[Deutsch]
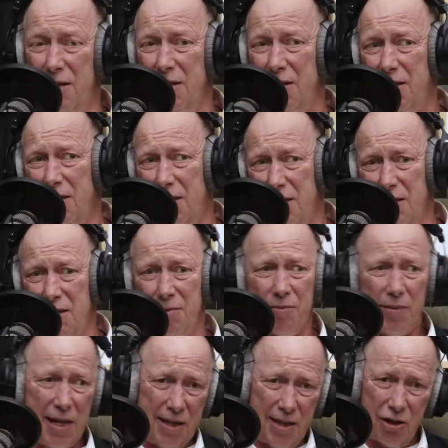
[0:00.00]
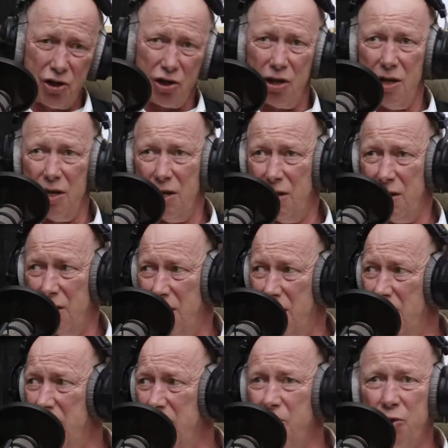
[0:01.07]
äh, hier die Manager,
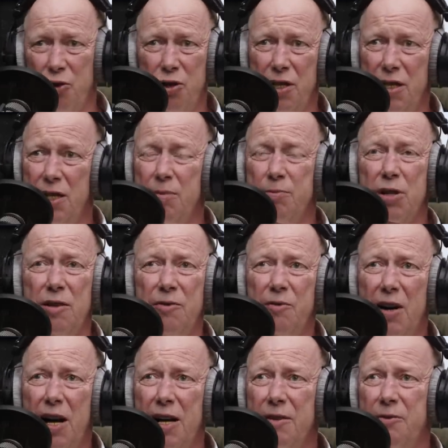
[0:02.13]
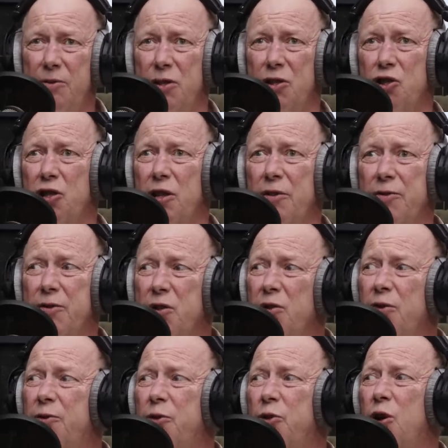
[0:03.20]
ja, die würden in der Privatwirtschaft
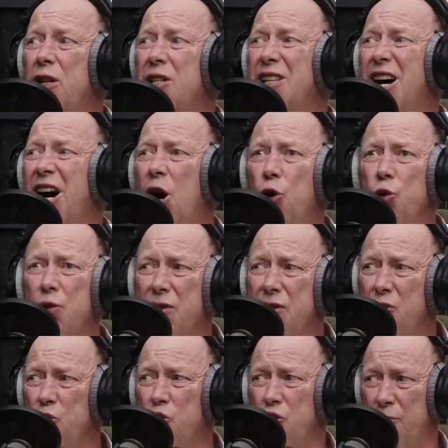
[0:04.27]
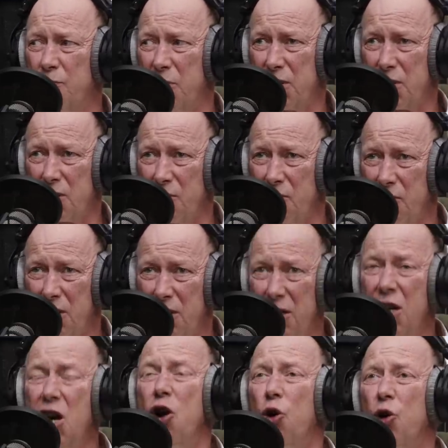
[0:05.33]
sofort rausgeschmissen werden.
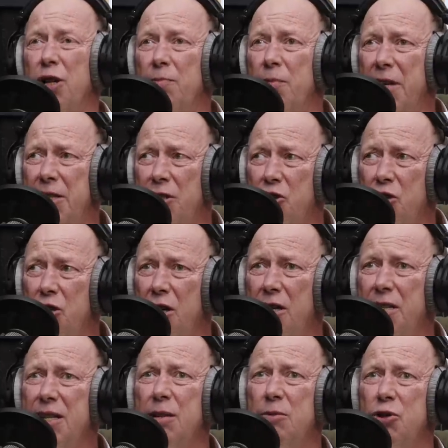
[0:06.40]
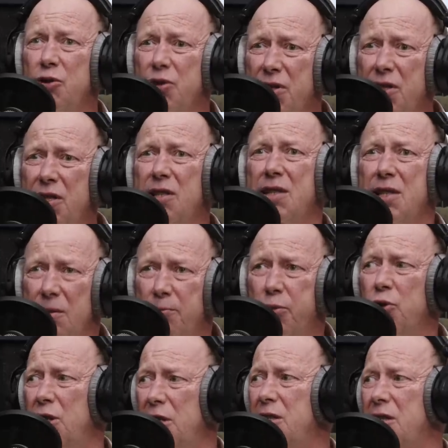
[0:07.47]
Und die Manager der Justiz sind
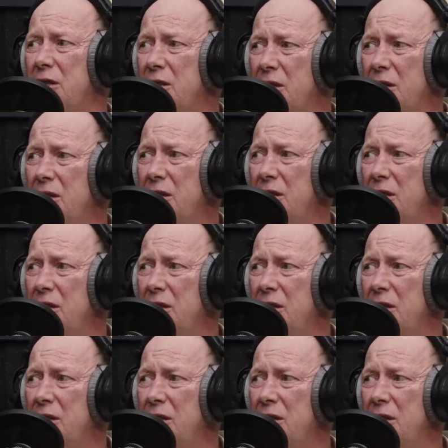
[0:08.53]
Politiker.